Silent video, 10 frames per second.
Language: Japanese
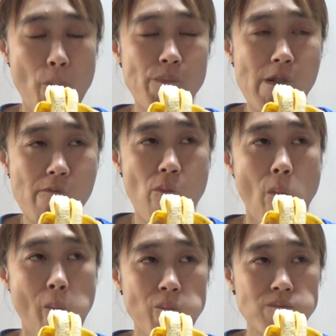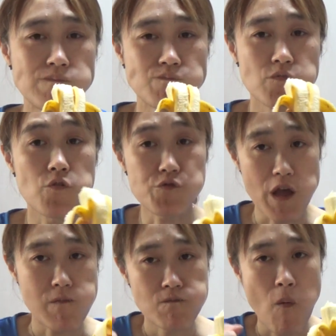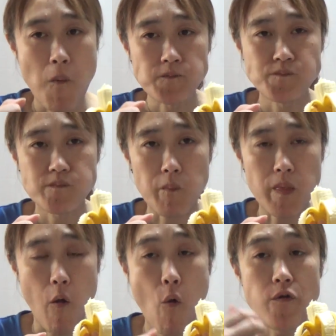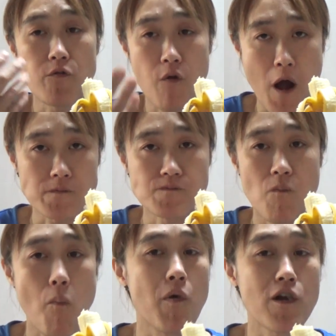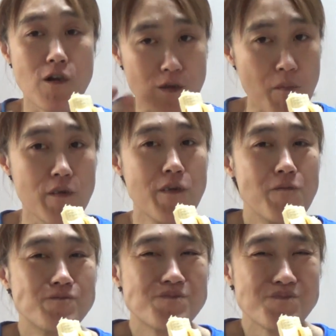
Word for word: で乗ってお昼ご飯バナナ食べるんですよ